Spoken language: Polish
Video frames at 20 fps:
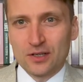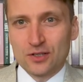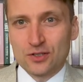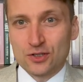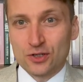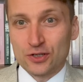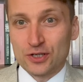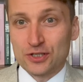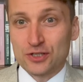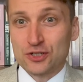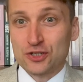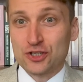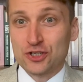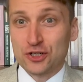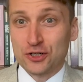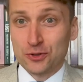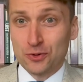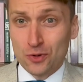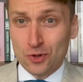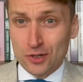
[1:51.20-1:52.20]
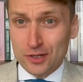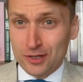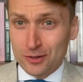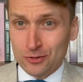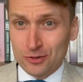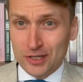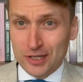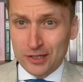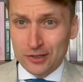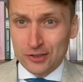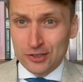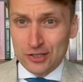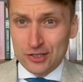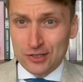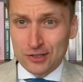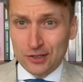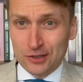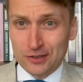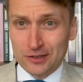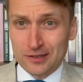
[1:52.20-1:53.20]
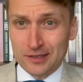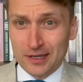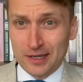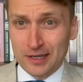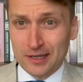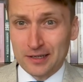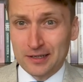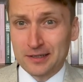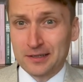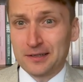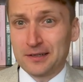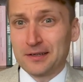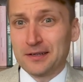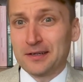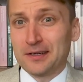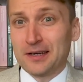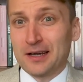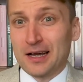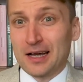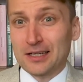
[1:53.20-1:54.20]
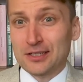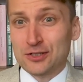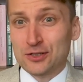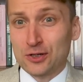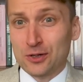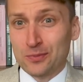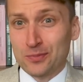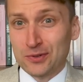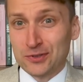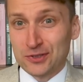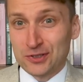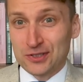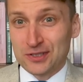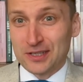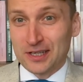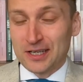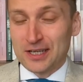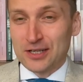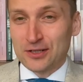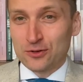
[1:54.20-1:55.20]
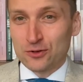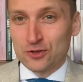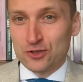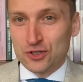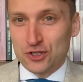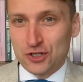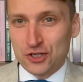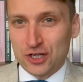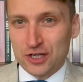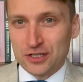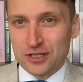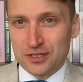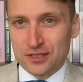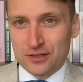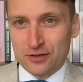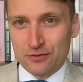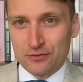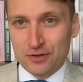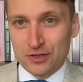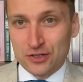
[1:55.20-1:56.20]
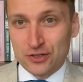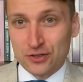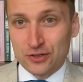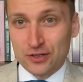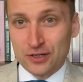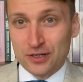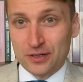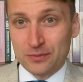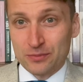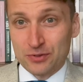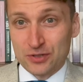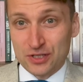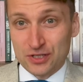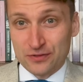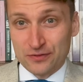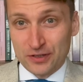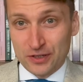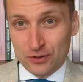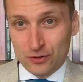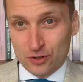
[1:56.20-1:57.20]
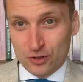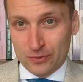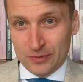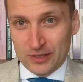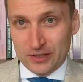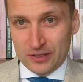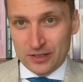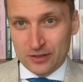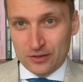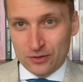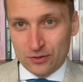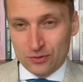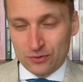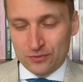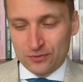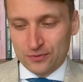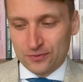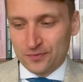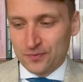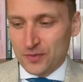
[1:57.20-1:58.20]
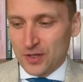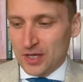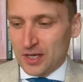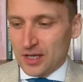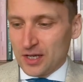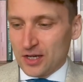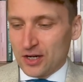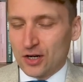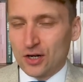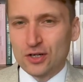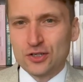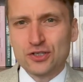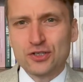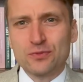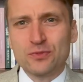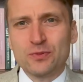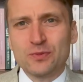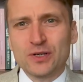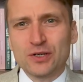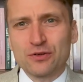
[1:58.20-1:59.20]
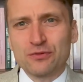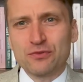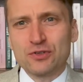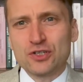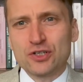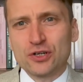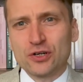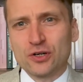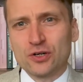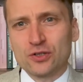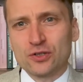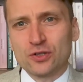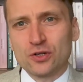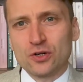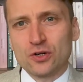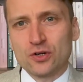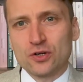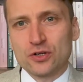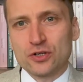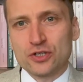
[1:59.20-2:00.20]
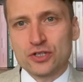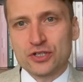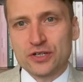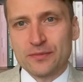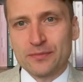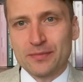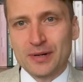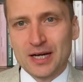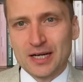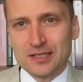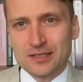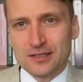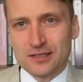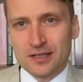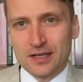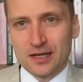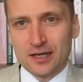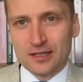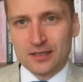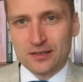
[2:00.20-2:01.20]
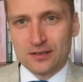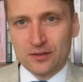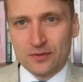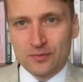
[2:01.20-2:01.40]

co jest szczególnie u niego istotne, a co pozostaje do dzisiaj niezauważone przez wielu komentatorów. Chodzi mi mianowicie o to, że Bastiat